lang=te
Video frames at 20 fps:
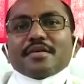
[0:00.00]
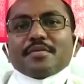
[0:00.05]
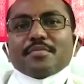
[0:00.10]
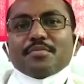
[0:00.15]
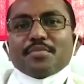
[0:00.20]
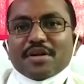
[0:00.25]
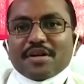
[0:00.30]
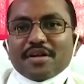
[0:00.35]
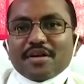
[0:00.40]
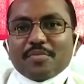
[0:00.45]

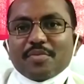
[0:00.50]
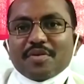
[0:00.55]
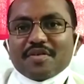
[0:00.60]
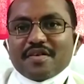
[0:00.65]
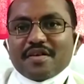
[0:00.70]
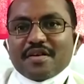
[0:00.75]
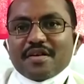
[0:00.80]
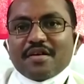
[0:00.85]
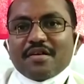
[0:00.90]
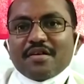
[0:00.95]
పట్టణ
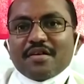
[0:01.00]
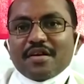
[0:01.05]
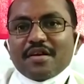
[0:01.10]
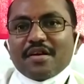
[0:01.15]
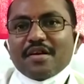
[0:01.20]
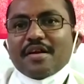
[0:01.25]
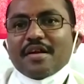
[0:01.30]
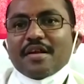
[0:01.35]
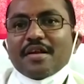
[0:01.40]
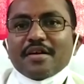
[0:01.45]

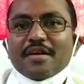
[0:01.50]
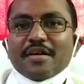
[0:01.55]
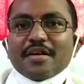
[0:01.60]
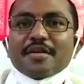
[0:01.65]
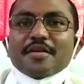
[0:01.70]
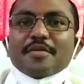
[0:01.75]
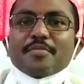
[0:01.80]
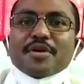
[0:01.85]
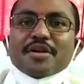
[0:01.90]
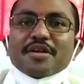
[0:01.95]
ప్రజానికానికి అలాగే
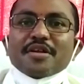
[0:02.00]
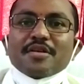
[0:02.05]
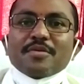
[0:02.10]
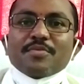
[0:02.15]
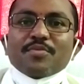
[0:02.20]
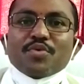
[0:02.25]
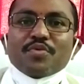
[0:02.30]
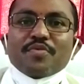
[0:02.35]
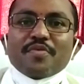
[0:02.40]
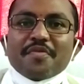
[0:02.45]

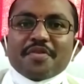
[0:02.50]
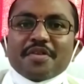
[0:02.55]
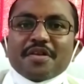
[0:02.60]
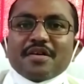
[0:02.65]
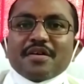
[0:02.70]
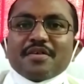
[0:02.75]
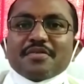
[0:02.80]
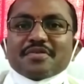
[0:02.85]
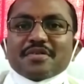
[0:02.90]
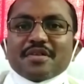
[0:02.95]
పట్టణంకు వివిధ
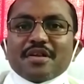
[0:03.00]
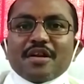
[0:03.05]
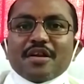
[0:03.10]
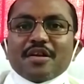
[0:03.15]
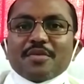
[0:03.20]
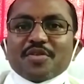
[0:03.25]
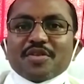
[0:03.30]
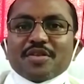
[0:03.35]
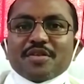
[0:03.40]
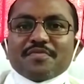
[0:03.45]
అవసరాల
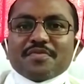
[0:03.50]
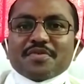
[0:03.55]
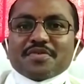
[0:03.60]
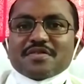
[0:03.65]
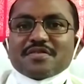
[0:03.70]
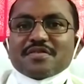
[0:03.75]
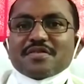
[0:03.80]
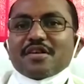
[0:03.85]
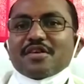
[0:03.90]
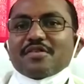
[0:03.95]
నిమిత్తం
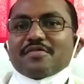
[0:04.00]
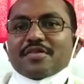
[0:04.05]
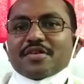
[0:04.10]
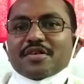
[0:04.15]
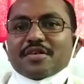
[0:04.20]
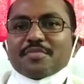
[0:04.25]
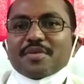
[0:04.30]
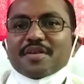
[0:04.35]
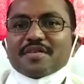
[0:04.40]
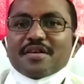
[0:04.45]

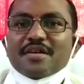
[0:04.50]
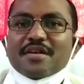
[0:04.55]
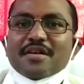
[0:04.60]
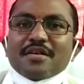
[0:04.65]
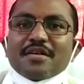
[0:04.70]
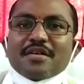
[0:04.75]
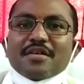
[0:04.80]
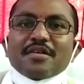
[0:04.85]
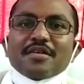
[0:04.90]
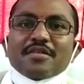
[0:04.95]
ఇచ్చేటటువంటి
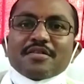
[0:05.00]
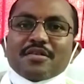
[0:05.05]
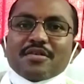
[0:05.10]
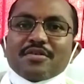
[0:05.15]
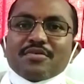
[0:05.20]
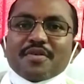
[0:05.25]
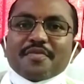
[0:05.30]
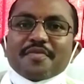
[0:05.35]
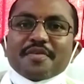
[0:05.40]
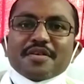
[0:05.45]
ప్రజానికానికి అందరికీ
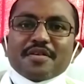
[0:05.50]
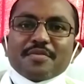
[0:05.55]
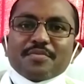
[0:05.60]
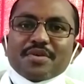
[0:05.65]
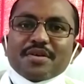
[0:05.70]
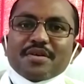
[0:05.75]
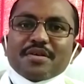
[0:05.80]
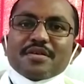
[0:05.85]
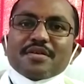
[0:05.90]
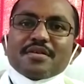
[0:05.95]
కూడా విజ్ఞప్తి